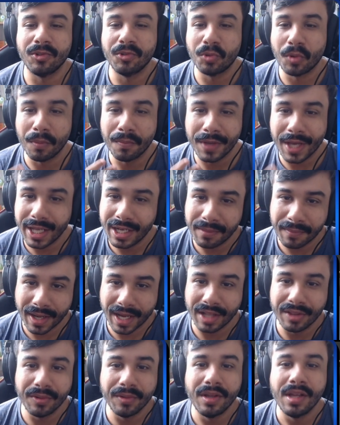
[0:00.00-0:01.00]
Eu tô bem
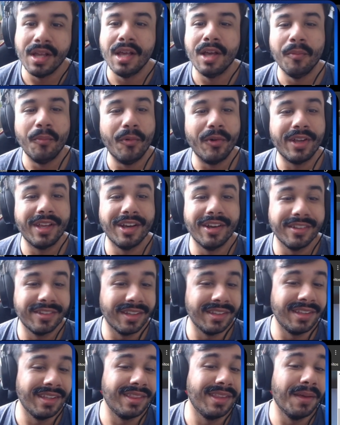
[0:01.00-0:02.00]
animado porque
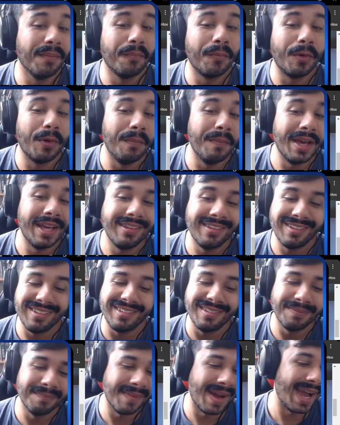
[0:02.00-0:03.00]
essa TT promete
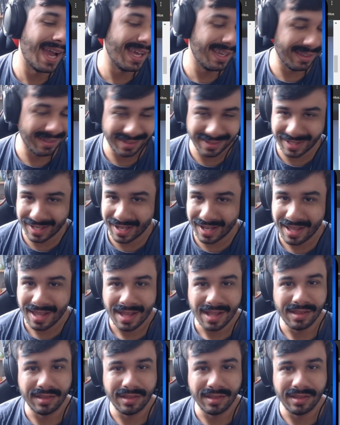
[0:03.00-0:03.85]
demais, tá?